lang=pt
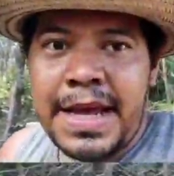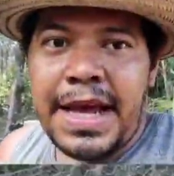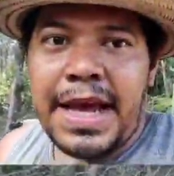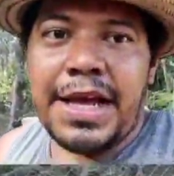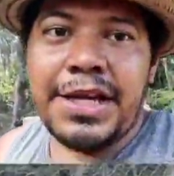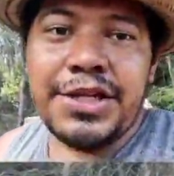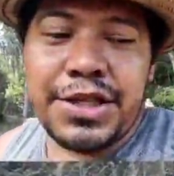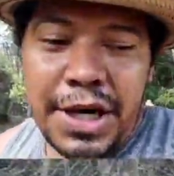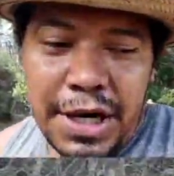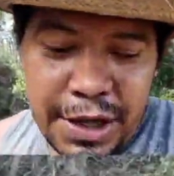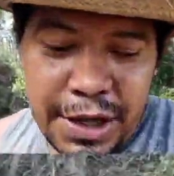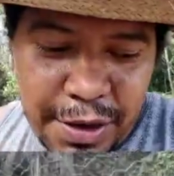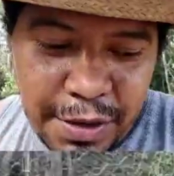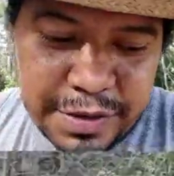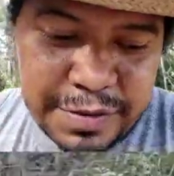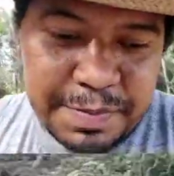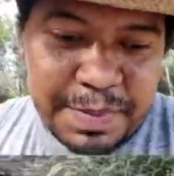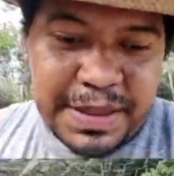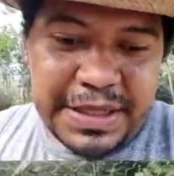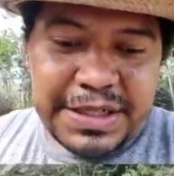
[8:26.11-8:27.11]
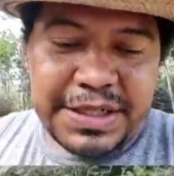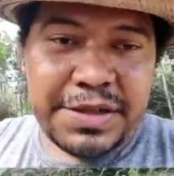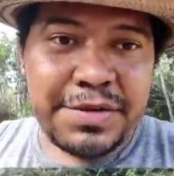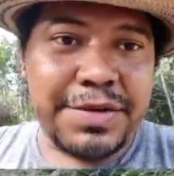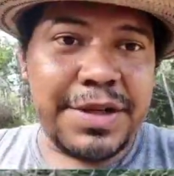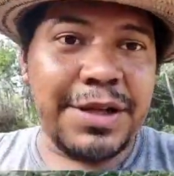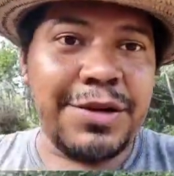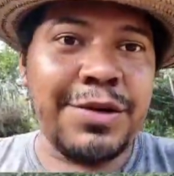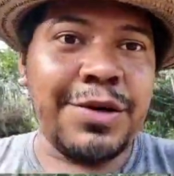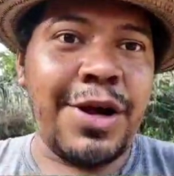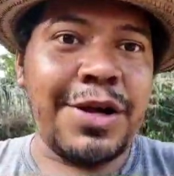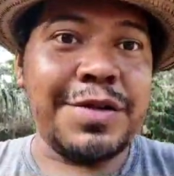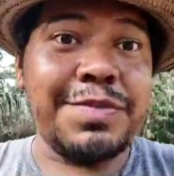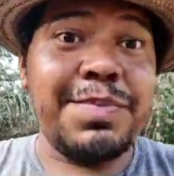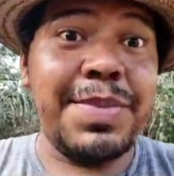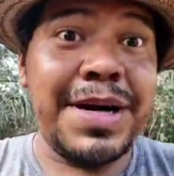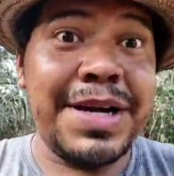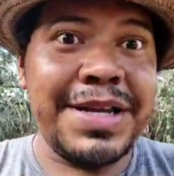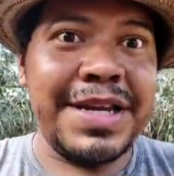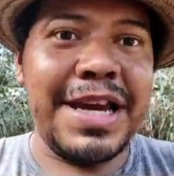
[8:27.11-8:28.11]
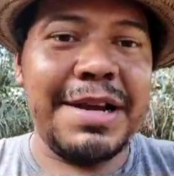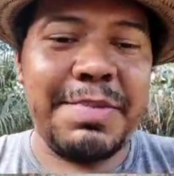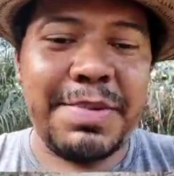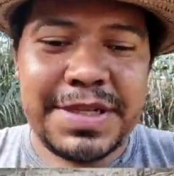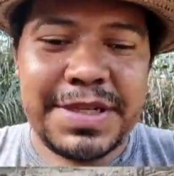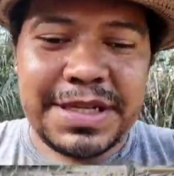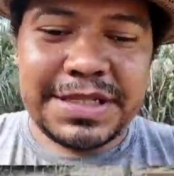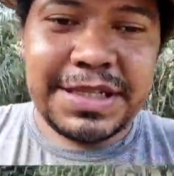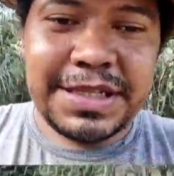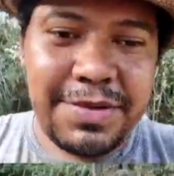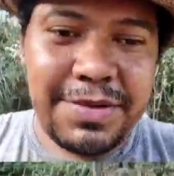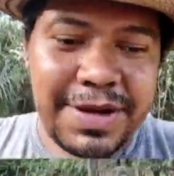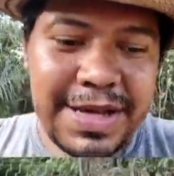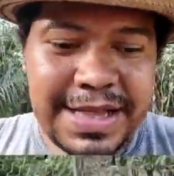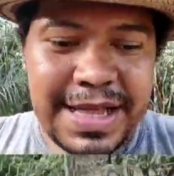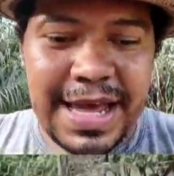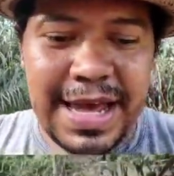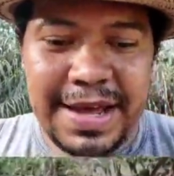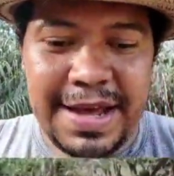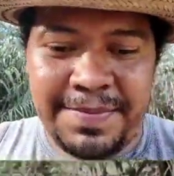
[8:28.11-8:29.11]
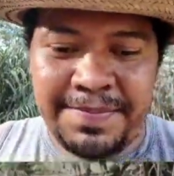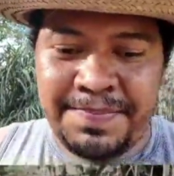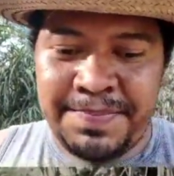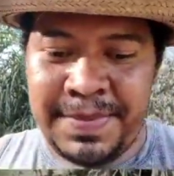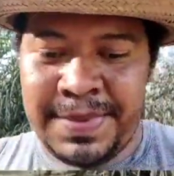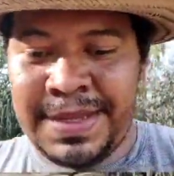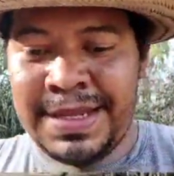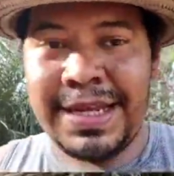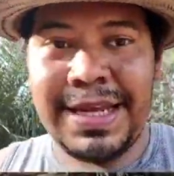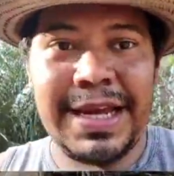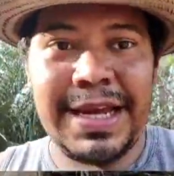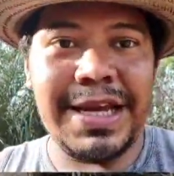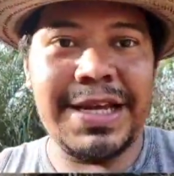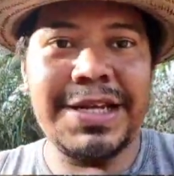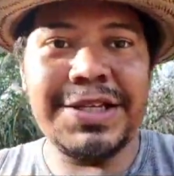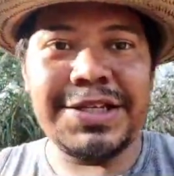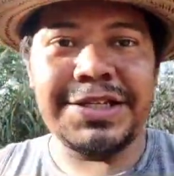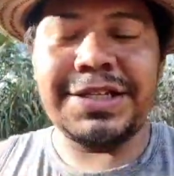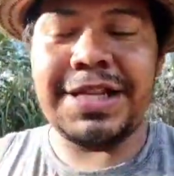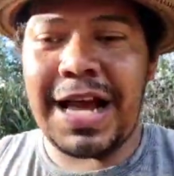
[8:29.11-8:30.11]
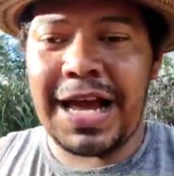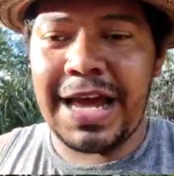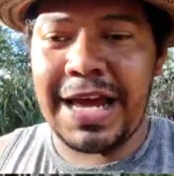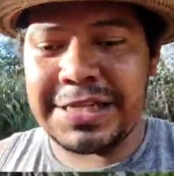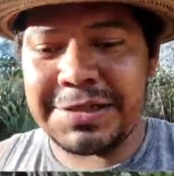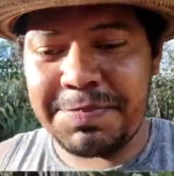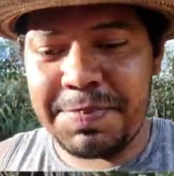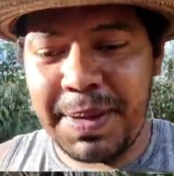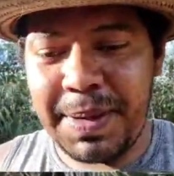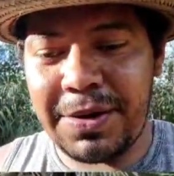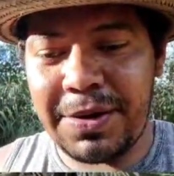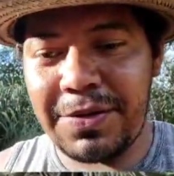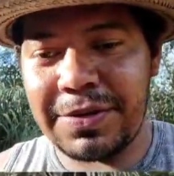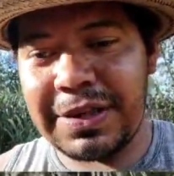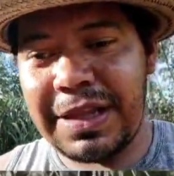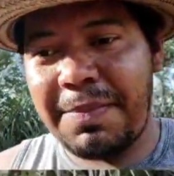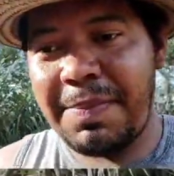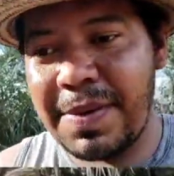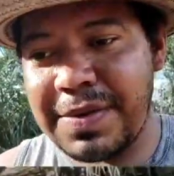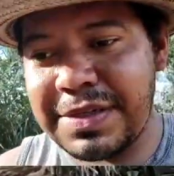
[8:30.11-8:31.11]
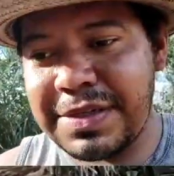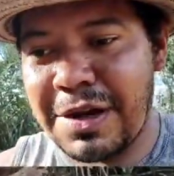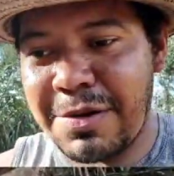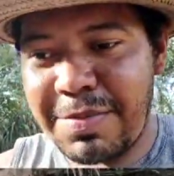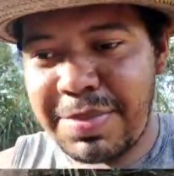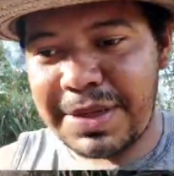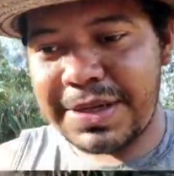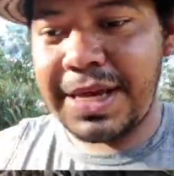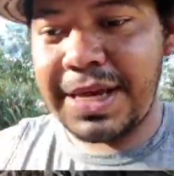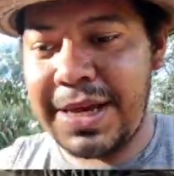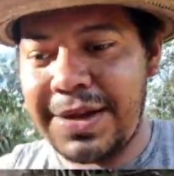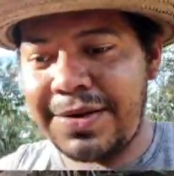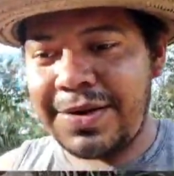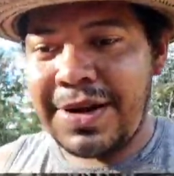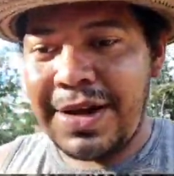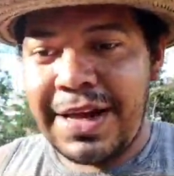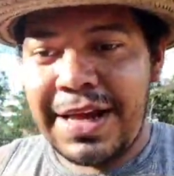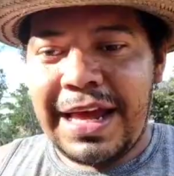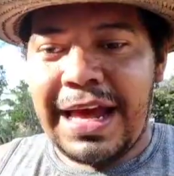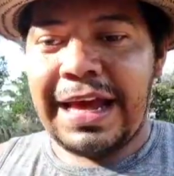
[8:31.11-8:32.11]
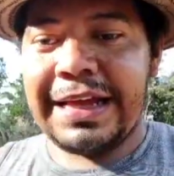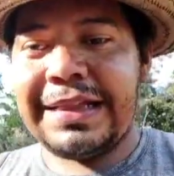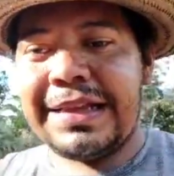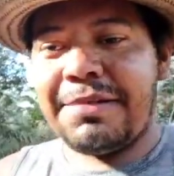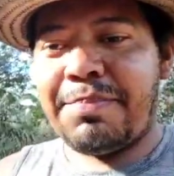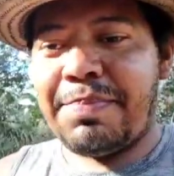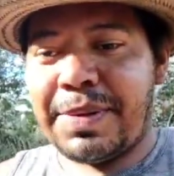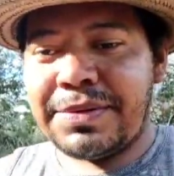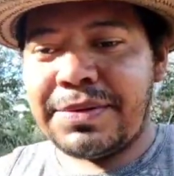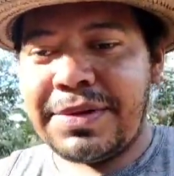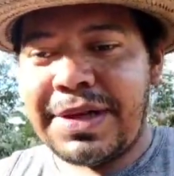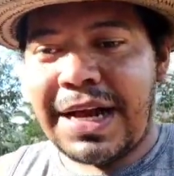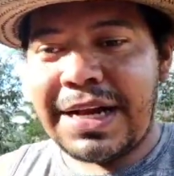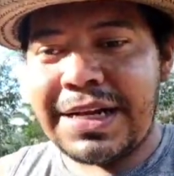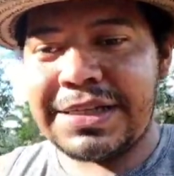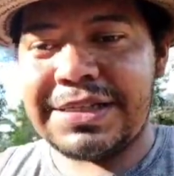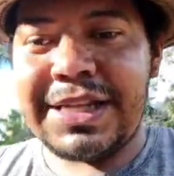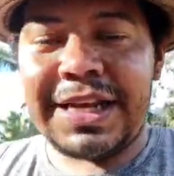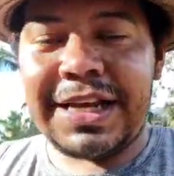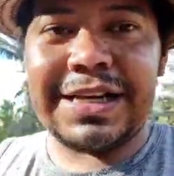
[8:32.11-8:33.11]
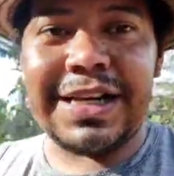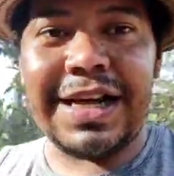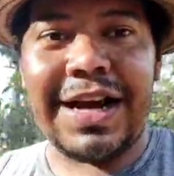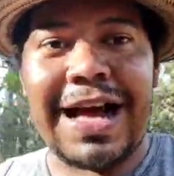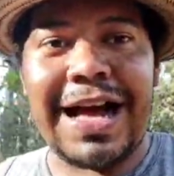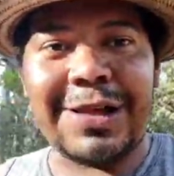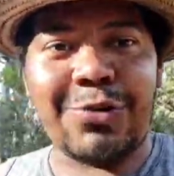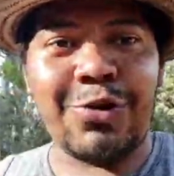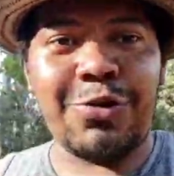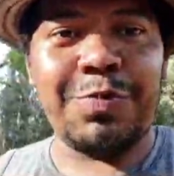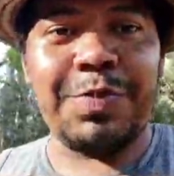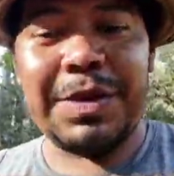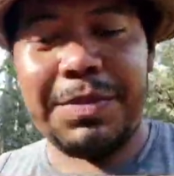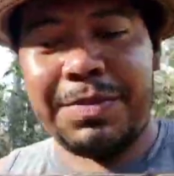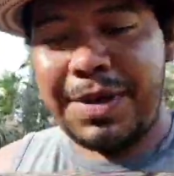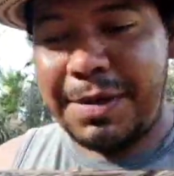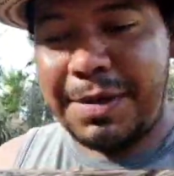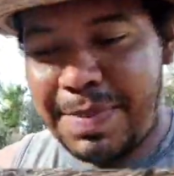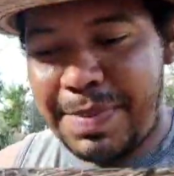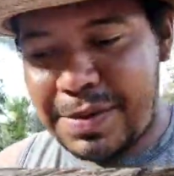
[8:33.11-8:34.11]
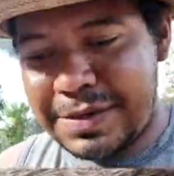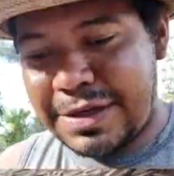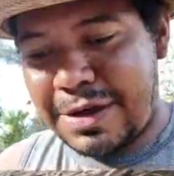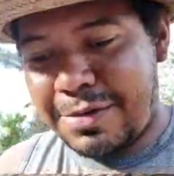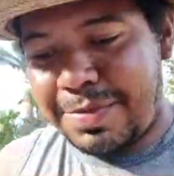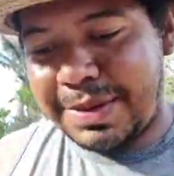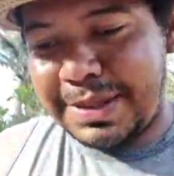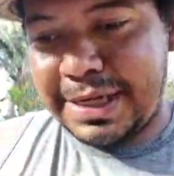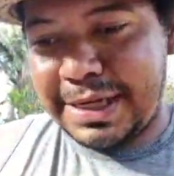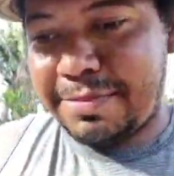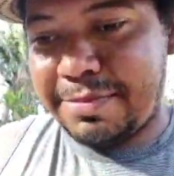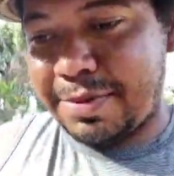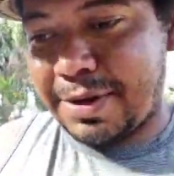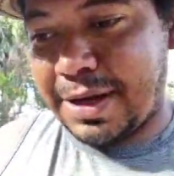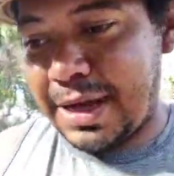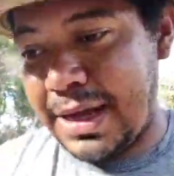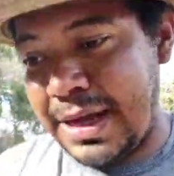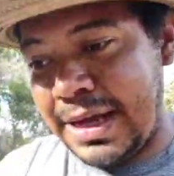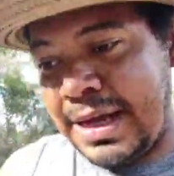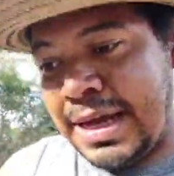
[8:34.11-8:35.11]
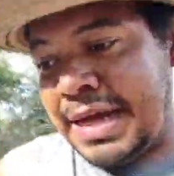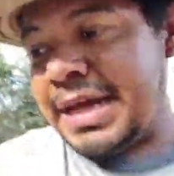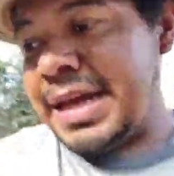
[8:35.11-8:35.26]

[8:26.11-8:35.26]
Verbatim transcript: A gente trancou os pintinhos dentro do nosso banheiro, para vocês terem uma ideia. E a gente, a gente pegou até para usar o banheiro, é, tampando o nariz. Tem que lavar tudo primeiro para usar o banheiro, porque